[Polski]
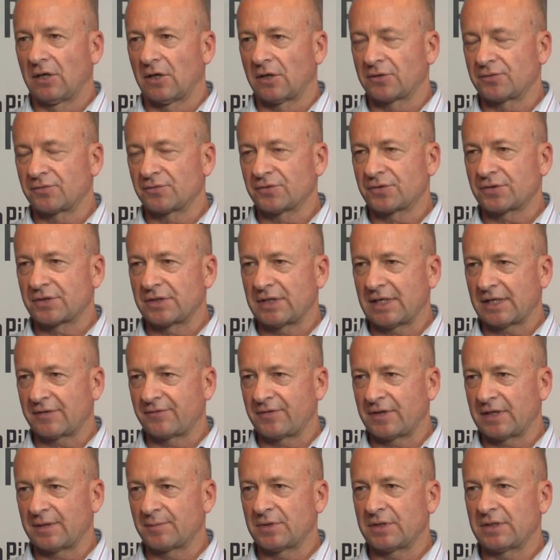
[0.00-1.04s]
Otóż, jak
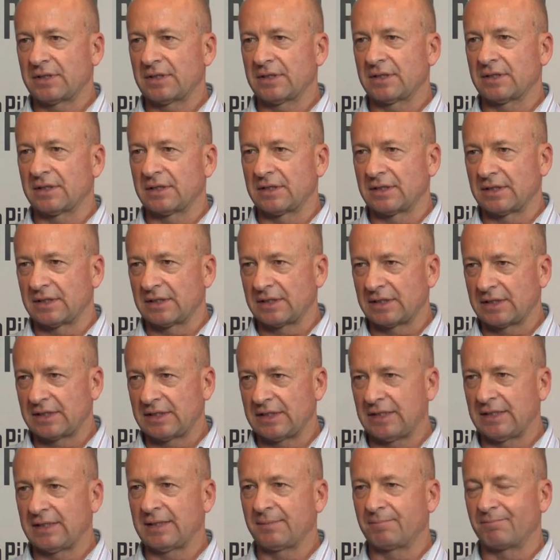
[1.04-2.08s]
wiemy,
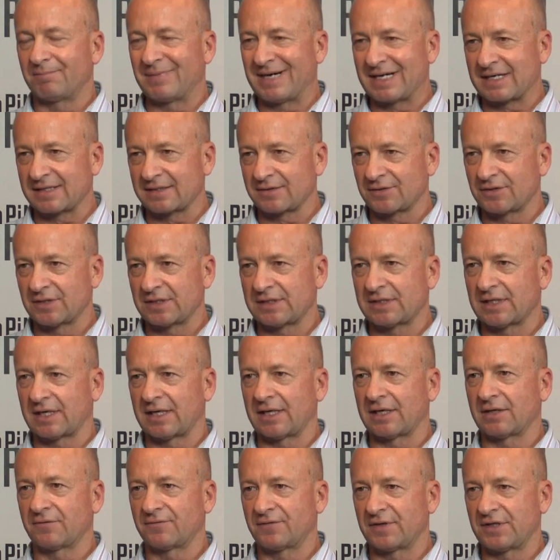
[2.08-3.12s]
Chiny bardzo się
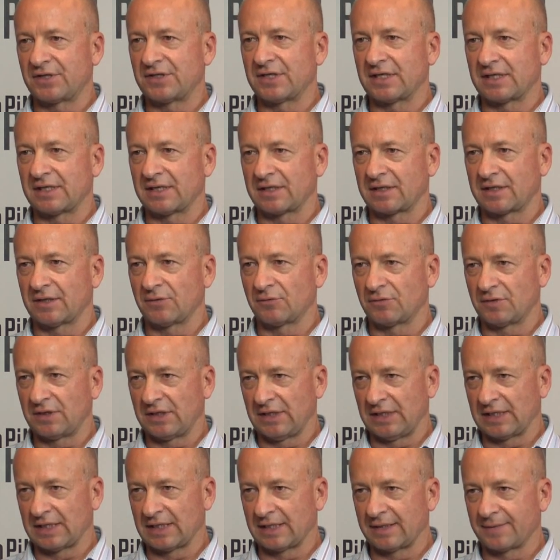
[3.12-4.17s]
starają wejść na rynki
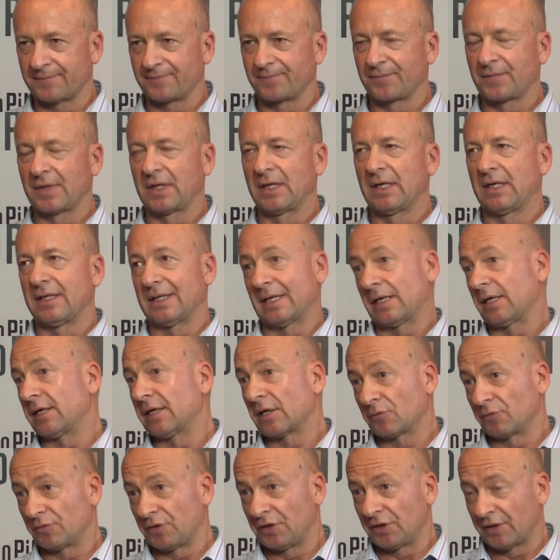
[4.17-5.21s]
unijne
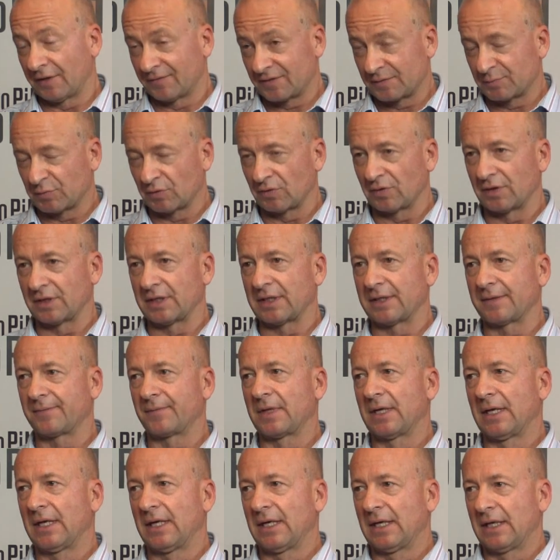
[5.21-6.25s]
rynek unijny wspólny
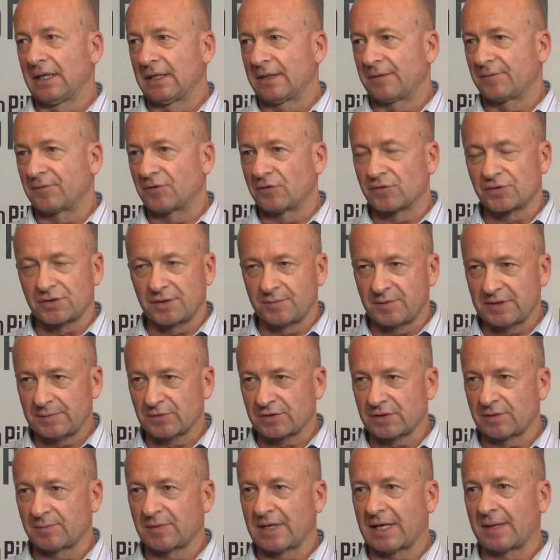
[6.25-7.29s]
różnymi
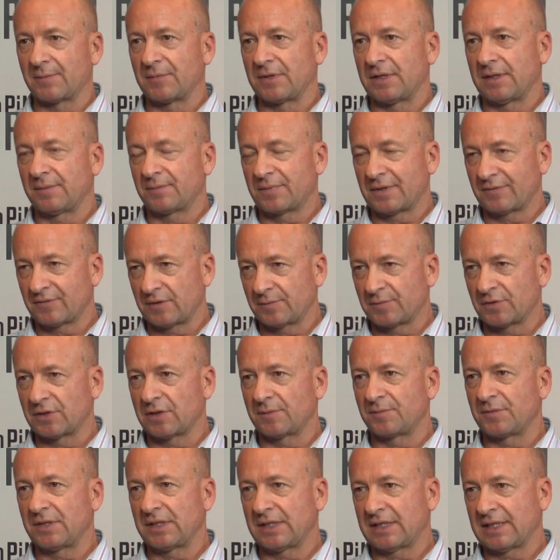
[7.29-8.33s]
sposobami. I
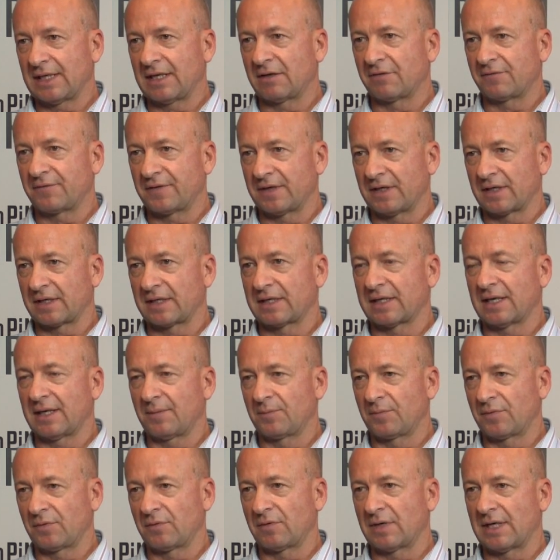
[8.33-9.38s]
prawdopodobnie ta oferta
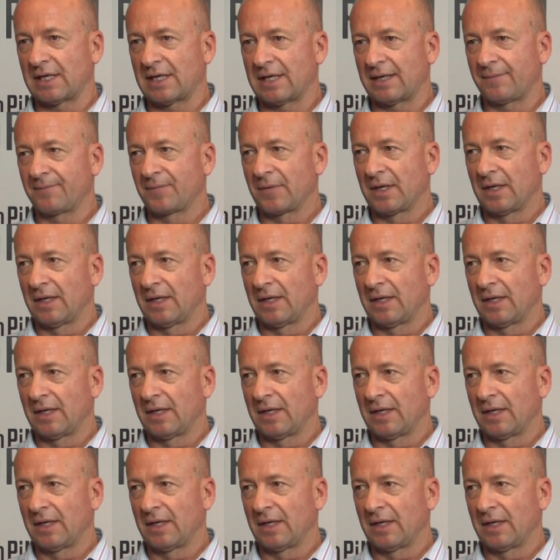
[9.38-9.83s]
była e,